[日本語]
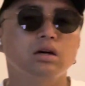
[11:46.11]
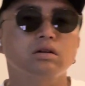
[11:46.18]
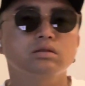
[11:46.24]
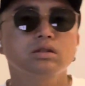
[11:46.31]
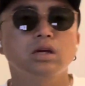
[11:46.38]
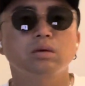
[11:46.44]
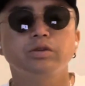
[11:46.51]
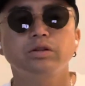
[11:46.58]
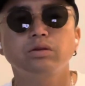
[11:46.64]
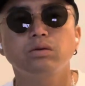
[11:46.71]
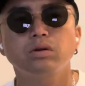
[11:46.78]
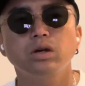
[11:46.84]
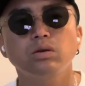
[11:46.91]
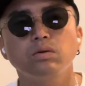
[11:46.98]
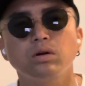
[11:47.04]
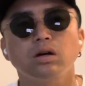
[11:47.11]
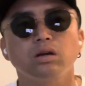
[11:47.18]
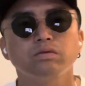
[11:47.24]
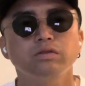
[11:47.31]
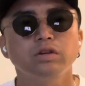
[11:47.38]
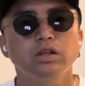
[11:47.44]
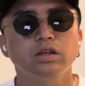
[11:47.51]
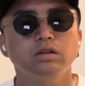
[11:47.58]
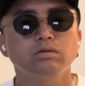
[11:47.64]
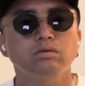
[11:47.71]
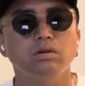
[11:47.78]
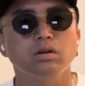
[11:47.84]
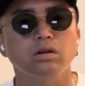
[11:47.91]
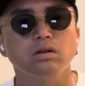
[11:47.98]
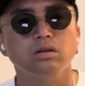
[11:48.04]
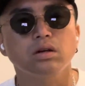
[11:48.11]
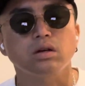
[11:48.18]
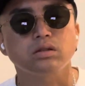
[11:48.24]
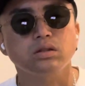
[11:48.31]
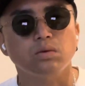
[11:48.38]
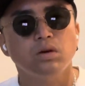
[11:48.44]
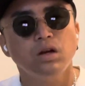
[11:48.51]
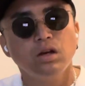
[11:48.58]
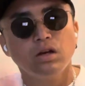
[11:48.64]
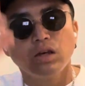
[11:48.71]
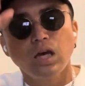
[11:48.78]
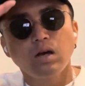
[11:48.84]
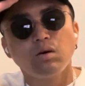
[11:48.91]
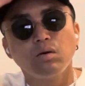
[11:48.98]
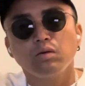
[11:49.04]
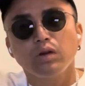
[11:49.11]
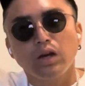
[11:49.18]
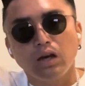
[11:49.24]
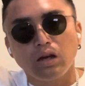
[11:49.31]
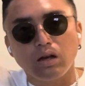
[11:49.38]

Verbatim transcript: 寒いとかどこから船で行くのかなだからその結構ね